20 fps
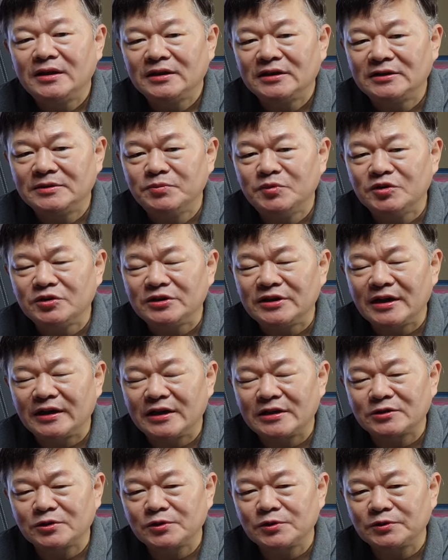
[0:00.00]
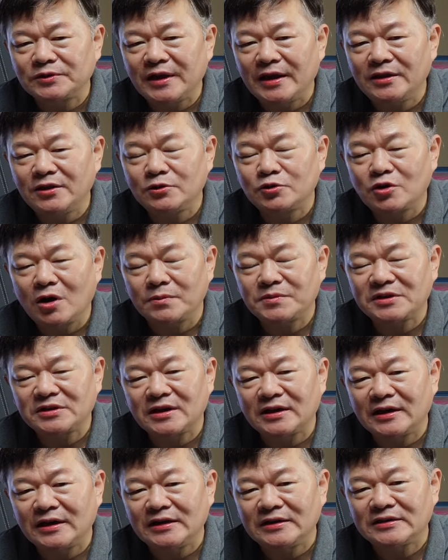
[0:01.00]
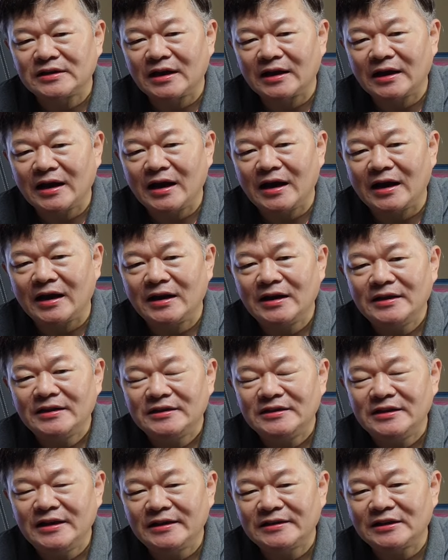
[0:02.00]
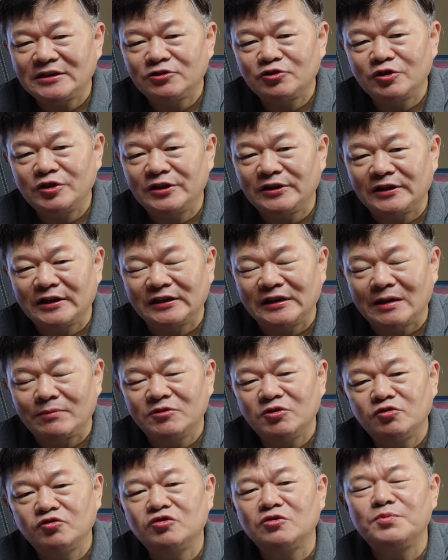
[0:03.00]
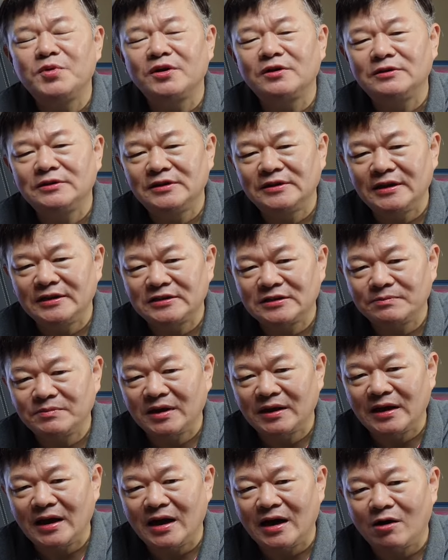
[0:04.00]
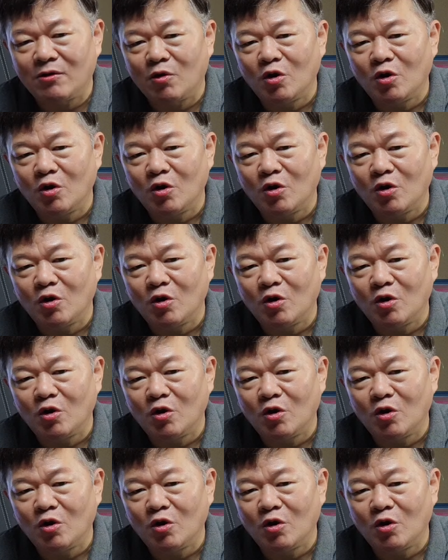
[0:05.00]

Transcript: 금융기관에 소속되어 있는 종합자산관리사가 이해상충이 일어난다면 누구 편을 들겠습니까?